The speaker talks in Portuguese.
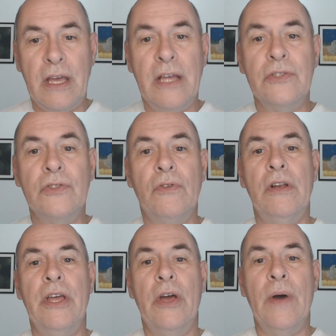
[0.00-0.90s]

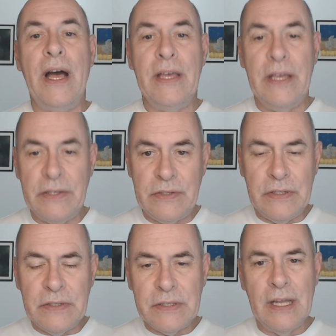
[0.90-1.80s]
escolheu a
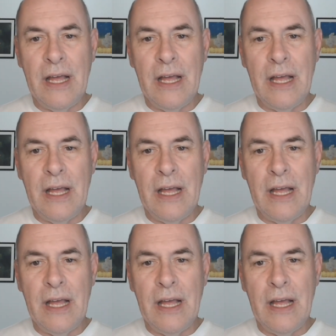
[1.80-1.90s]
estes